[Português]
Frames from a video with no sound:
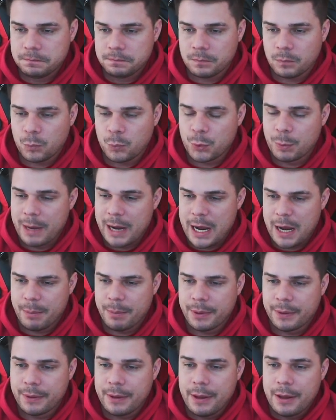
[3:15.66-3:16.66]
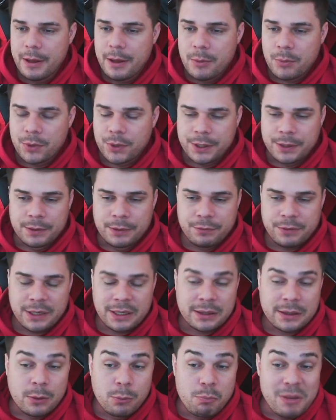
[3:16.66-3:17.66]
para uma APA, porque não
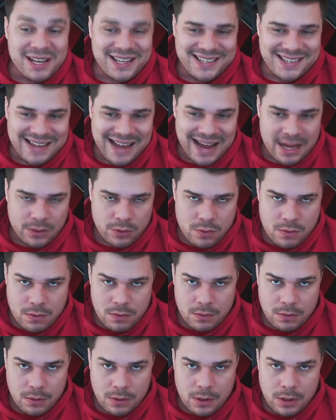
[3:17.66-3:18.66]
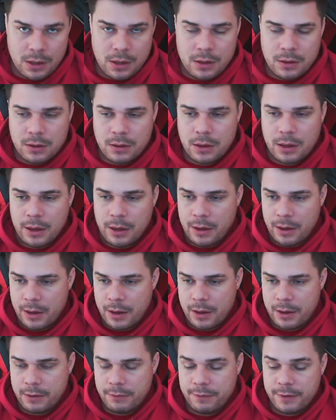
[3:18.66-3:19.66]
fica tão pesado
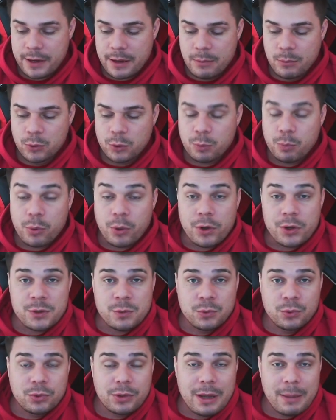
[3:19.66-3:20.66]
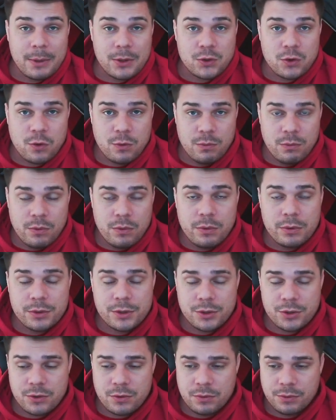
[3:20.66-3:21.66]
é, e fica muito próximo do que é mais comum a
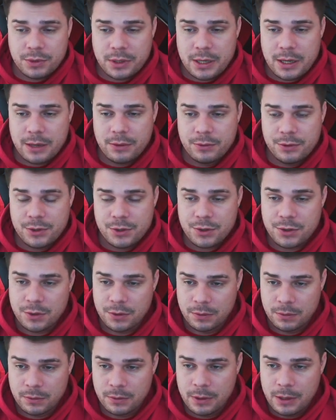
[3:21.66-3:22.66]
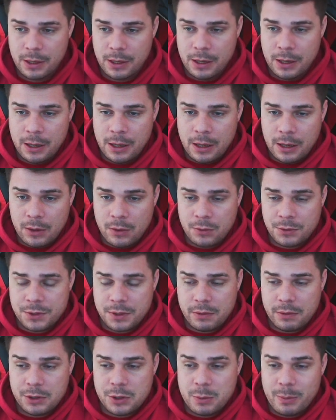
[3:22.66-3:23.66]
gente encontrar no estilo.
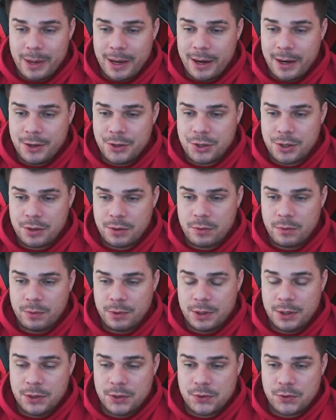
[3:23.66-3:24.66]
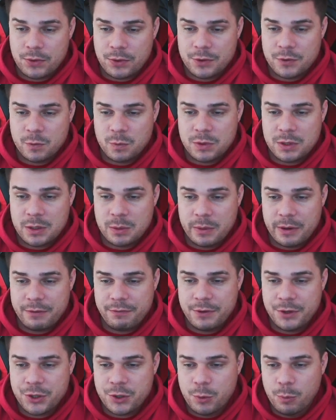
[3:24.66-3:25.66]
Consequentemente, com isso, nós vamos ter uma
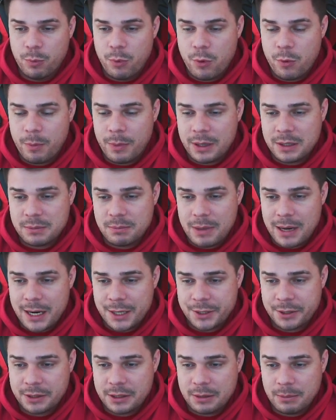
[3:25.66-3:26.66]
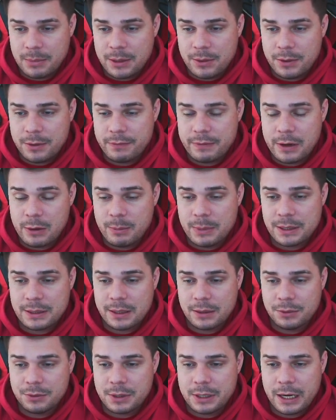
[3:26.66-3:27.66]
FG um pouco mais baixa também, o que vai
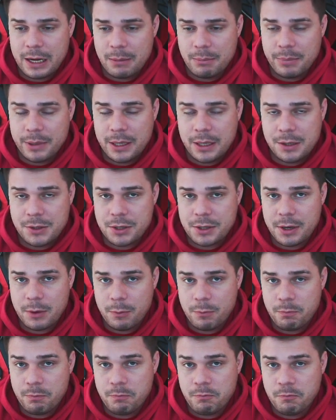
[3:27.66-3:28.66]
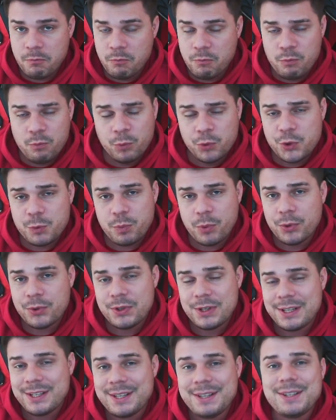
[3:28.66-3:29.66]
aumentar o drinkability, que é um dos
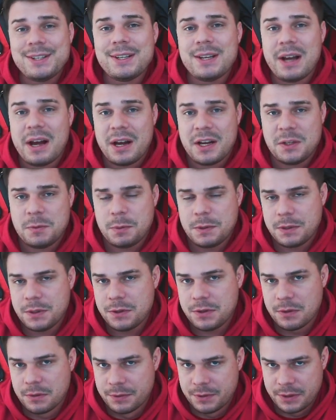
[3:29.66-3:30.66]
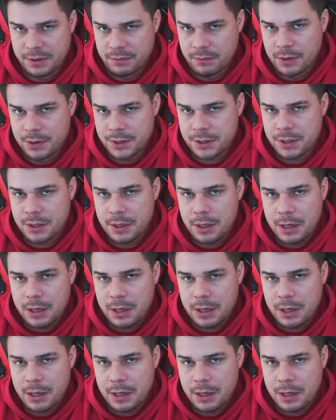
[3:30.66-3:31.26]
pontos essenciais para esse estilo de cerveja.